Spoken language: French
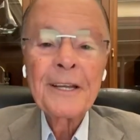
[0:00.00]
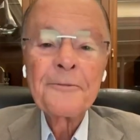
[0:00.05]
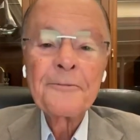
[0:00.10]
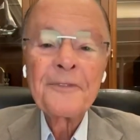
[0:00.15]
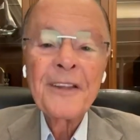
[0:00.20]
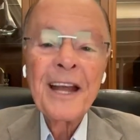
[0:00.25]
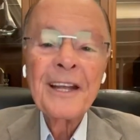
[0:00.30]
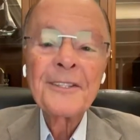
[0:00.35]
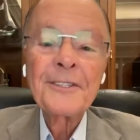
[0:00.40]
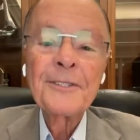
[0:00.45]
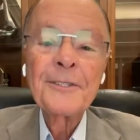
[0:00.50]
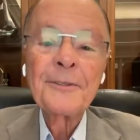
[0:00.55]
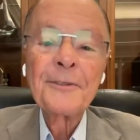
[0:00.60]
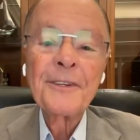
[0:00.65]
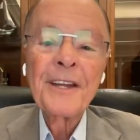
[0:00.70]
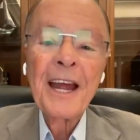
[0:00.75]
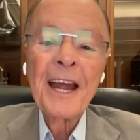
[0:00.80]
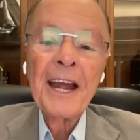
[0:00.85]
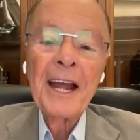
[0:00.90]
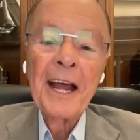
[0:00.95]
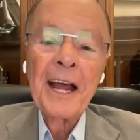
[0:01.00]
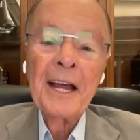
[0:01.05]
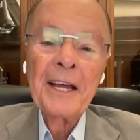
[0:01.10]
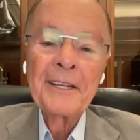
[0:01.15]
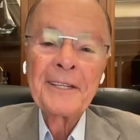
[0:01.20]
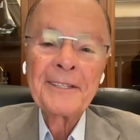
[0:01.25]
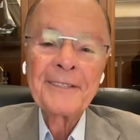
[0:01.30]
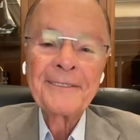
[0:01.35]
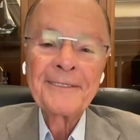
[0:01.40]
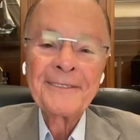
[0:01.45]
Malgré tout cela,
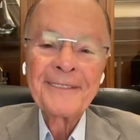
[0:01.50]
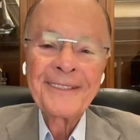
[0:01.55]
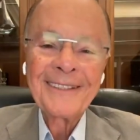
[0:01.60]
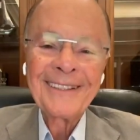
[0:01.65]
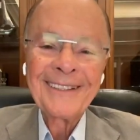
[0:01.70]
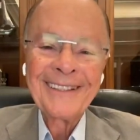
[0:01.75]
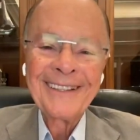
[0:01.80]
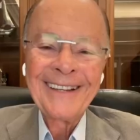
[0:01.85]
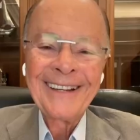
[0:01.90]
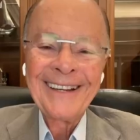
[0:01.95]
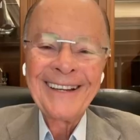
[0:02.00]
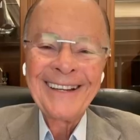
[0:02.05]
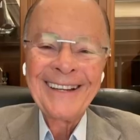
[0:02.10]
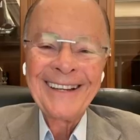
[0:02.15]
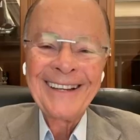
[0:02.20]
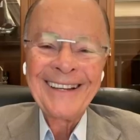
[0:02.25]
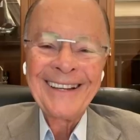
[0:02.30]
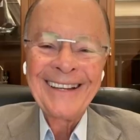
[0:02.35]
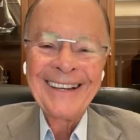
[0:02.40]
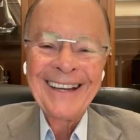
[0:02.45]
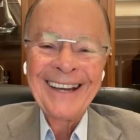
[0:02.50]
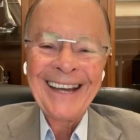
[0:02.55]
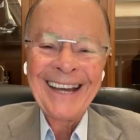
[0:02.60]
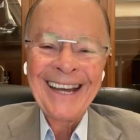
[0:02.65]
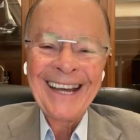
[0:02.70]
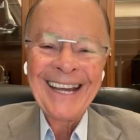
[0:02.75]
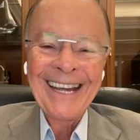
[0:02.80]
il était né de la chair.